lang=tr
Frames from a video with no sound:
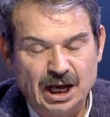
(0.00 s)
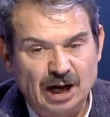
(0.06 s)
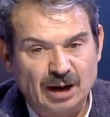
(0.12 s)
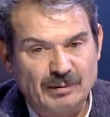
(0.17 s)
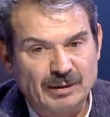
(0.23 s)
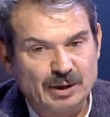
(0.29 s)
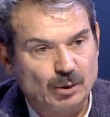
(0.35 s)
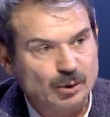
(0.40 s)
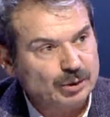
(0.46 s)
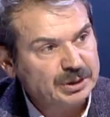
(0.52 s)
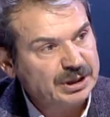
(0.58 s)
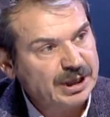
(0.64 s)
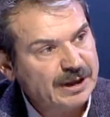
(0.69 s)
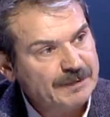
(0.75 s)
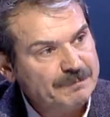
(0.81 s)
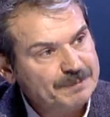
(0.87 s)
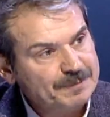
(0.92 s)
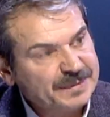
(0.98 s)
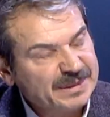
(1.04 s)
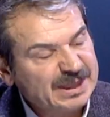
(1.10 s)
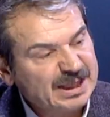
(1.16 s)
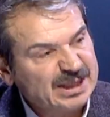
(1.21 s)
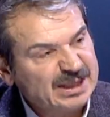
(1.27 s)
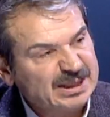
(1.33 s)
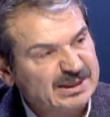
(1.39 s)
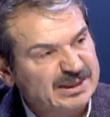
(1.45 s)
Ama orada
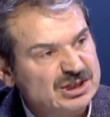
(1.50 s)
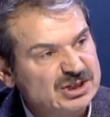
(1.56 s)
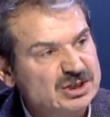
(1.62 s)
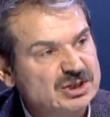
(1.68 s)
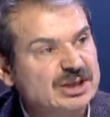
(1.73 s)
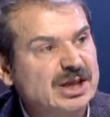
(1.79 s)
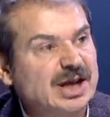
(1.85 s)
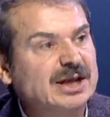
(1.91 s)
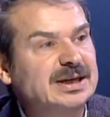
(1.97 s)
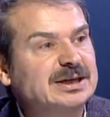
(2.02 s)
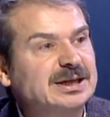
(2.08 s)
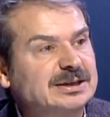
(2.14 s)
dijital